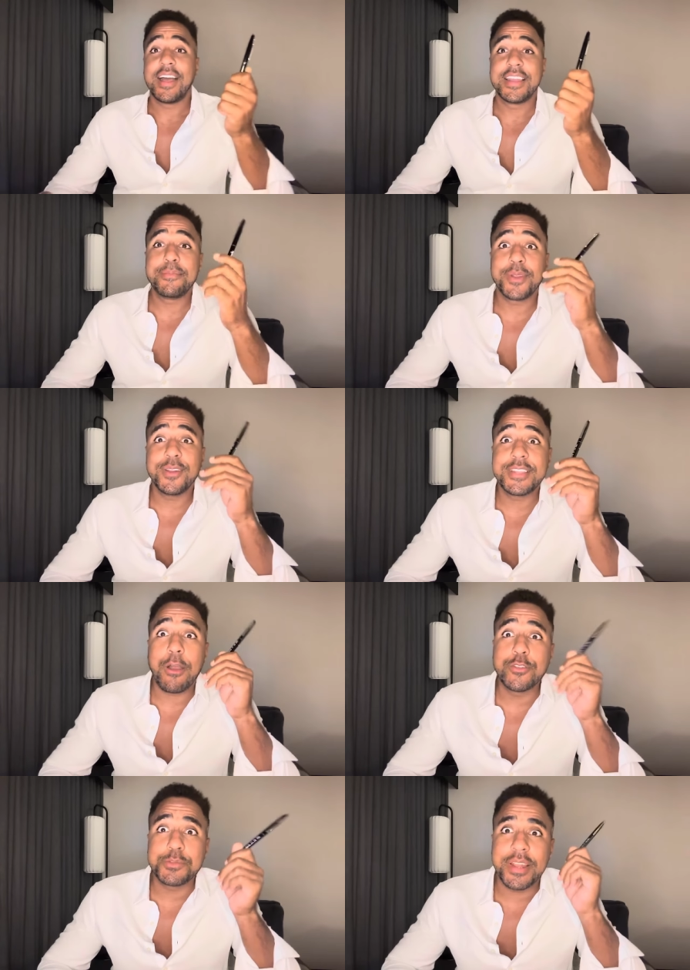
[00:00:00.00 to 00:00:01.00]
Lembrando que
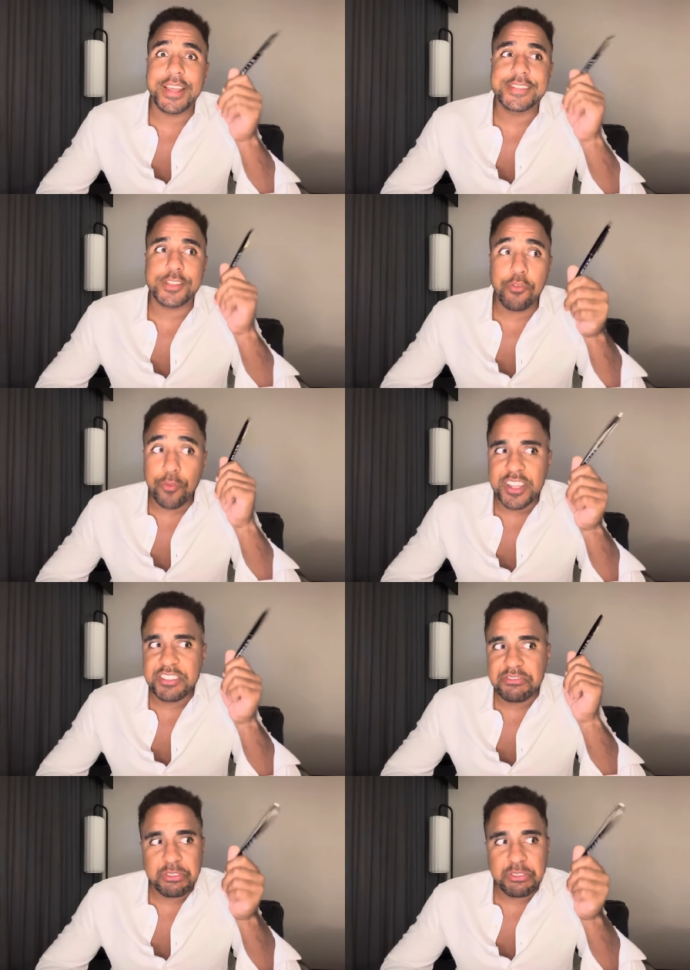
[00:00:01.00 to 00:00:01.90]
a última eleição foi em